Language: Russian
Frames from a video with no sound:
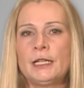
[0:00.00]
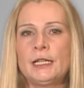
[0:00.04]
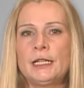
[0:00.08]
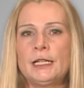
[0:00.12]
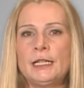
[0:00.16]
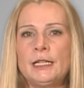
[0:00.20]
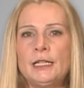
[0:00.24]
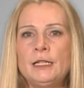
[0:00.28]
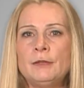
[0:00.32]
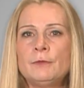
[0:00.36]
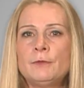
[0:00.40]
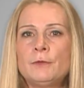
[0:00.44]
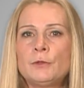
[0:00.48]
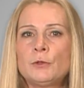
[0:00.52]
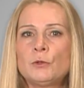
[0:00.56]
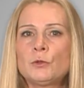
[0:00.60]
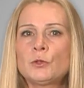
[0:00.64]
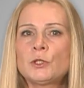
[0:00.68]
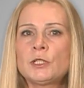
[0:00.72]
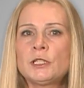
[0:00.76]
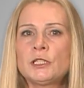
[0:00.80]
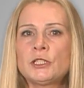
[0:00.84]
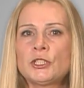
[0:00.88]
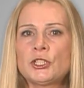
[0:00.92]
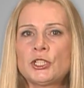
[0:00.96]

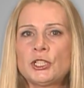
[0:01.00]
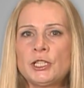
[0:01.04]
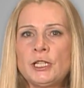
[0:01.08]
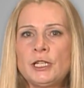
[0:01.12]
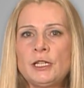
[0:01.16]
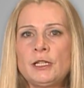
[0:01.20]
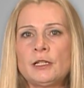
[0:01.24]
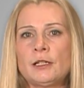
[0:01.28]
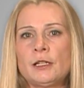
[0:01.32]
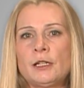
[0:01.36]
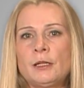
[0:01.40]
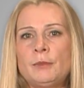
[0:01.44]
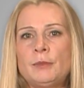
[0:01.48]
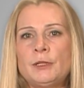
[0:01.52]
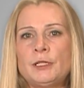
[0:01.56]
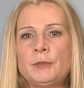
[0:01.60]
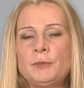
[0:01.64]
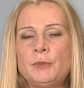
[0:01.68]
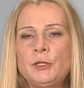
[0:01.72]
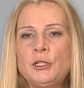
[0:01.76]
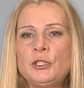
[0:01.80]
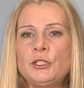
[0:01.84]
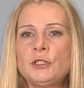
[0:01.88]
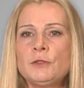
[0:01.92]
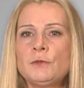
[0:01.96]
Лимфоузлы шеи
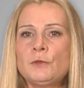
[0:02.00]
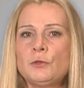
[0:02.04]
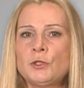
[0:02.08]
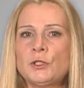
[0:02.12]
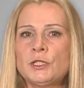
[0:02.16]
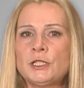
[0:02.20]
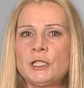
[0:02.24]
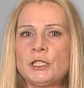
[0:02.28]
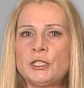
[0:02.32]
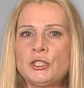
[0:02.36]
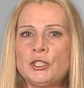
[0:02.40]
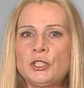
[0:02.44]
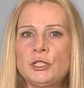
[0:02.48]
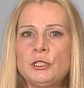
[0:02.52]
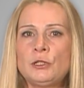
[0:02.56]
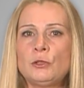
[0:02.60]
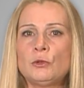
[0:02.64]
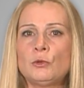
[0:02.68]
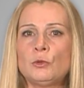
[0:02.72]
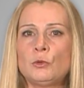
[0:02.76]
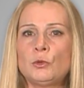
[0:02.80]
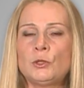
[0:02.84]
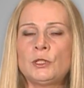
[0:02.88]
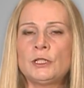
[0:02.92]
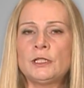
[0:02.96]
обеспечивают защиту
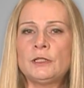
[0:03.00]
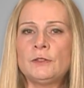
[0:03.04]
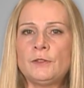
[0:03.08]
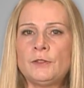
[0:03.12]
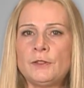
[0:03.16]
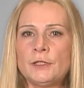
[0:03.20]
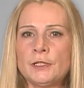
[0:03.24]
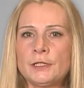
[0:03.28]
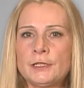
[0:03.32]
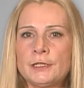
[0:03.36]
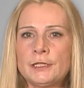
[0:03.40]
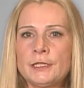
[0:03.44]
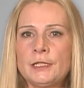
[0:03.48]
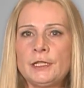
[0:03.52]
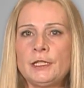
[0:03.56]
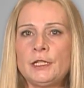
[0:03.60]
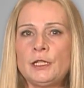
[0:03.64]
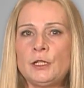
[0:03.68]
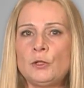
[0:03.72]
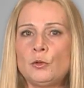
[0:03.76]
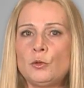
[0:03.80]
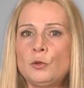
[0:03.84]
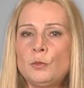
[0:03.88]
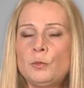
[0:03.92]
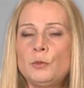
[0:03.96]
от инфекций
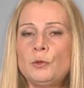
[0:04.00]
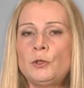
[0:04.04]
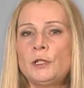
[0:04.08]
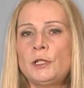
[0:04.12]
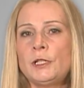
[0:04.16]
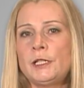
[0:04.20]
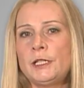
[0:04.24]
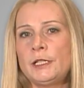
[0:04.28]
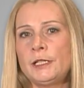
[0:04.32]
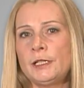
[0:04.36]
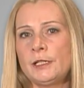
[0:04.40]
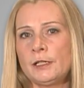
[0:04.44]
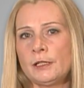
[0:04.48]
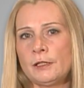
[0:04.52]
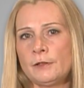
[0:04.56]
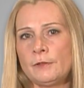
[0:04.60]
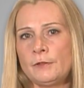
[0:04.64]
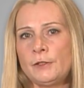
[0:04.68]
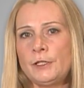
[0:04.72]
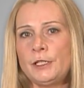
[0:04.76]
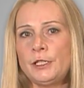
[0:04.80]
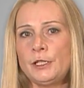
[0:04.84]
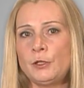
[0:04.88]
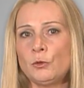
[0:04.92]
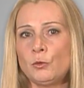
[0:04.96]
и опухолей
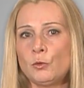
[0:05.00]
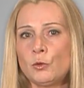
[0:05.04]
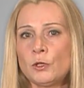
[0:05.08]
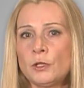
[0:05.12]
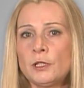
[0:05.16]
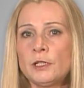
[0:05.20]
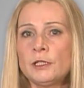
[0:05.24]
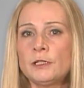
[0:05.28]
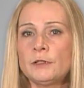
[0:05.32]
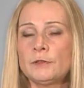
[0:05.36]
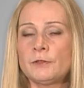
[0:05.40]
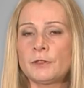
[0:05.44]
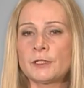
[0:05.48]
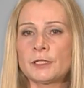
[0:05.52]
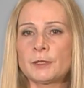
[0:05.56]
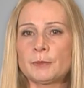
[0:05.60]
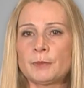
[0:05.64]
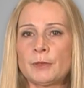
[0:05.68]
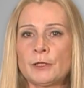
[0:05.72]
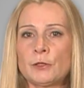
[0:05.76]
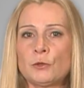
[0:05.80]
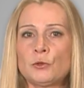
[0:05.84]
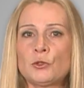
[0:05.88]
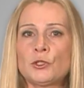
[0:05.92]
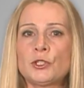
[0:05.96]
головы и органов,
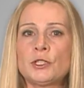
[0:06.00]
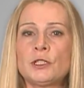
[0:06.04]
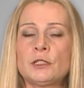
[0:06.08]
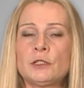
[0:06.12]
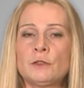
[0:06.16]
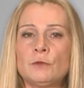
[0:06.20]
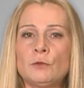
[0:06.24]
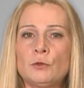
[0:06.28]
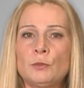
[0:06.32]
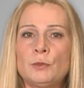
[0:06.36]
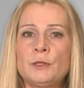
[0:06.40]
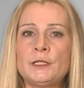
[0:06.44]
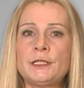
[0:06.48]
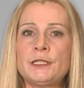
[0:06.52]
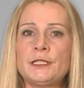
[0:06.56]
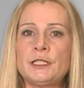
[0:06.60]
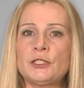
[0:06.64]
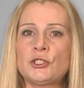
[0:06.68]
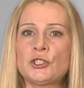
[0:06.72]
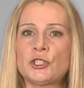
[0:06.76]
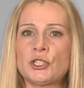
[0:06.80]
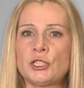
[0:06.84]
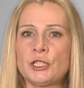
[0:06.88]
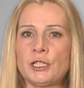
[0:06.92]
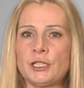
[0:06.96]
расположенных в области
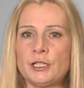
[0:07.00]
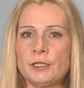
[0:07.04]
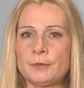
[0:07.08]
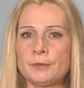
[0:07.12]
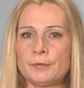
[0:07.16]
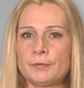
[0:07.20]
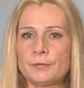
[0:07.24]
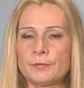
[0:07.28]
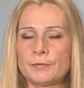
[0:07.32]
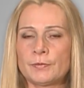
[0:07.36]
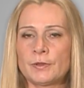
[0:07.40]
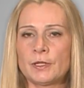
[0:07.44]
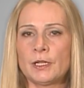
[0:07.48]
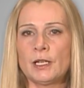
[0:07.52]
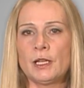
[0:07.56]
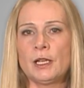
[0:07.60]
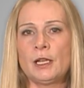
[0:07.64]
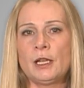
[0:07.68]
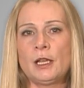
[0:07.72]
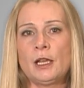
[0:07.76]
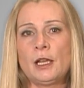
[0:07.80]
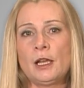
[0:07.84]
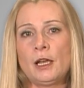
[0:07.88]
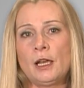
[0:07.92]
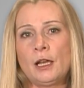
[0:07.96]
шеи.
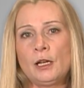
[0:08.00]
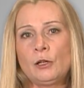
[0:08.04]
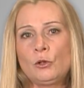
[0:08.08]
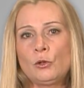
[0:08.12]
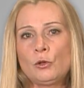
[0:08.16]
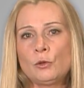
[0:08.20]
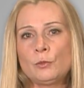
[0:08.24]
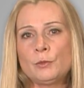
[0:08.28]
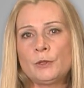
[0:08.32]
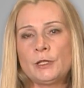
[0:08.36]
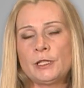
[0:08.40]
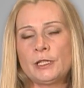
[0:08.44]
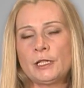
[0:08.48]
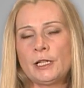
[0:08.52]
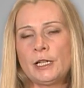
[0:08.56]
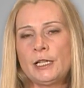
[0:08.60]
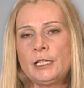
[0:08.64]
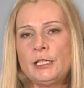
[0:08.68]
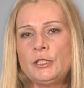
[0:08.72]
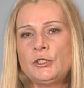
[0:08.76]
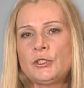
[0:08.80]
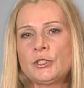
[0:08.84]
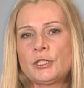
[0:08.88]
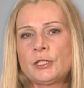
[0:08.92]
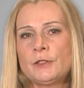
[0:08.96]
Огромное
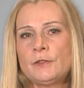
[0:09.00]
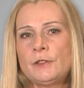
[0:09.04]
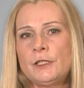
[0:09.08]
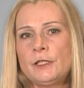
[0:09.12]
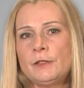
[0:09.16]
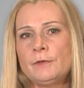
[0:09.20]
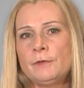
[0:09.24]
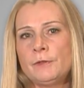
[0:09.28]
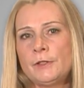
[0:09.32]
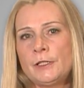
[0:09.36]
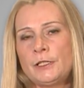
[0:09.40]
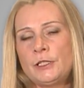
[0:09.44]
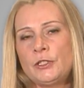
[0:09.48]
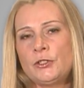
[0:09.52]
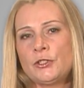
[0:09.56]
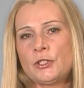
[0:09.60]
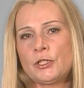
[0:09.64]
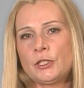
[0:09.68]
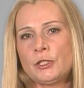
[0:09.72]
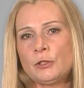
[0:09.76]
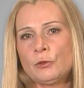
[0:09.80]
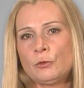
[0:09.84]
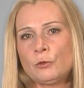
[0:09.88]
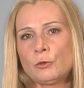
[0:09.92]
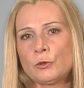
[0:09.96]
количество
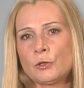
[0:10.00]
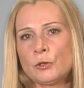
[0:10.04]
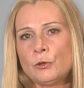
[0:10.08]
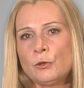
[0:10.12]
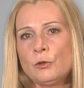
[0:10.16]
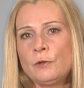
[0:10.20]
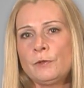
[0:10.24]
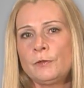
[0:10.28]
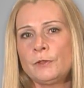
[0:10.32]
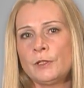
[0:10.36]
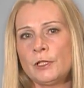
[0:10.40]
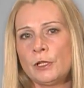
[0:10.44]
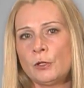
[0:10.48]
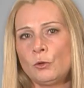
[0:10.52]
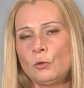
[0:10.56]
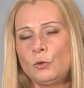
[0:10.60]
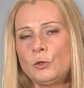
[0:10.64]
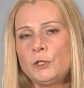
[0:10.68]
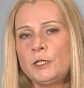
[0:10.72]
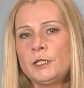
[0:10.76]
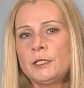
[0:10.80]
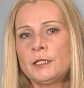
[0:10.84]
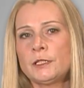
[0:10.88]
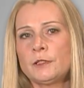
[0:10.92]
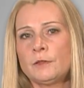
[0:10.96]
лимфатических узлов
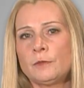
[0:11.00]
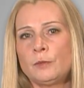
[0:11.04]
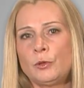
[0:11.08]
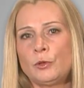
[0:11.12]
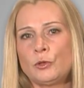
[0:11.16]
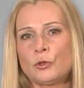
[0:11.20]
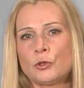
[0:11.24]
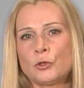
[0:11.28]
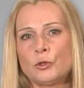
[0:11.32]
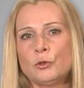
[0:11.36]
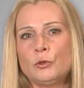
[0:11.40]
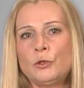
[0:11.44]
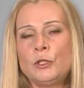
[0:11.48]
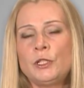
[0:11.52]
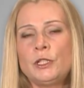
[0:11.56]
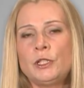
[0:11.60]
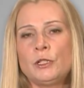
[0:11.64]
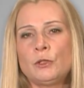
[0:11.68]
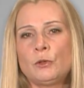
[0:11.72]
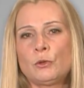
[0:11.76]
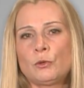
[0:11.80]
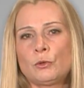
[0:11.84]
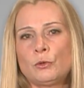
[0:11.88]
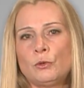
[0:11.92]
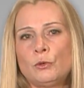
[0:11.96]
находится в брюшной и
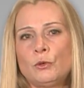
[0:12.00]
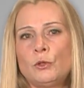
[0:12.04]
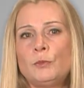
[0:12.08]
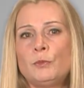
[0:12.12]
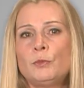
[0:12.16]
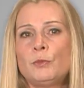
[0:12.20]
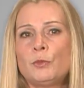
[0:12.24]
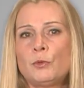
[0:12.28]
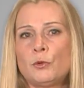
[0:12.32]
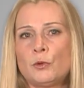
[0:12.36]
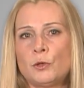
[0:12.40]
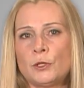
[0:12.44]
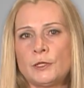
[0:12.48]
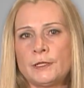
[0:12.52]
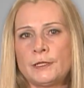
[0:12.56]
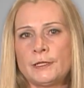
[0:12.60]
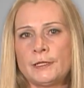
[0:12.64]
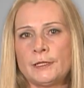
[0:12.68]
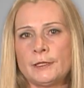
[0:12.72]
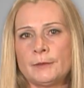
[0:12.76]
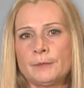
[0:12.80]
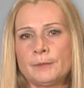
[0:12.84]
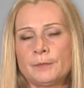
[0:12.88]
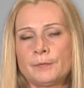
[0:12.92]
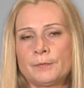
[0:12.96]
грудной полости.